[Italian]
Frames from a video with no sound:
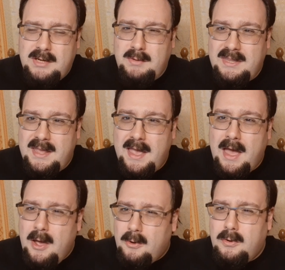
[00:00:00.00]

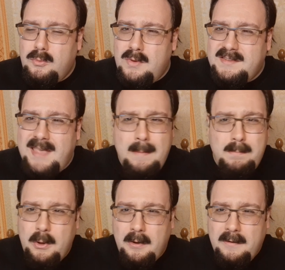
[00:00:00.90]
un'idea con un
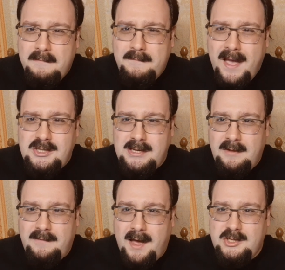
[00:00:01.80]
esempio
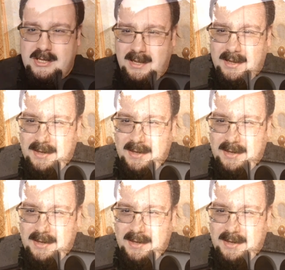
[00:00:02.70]
facile facile.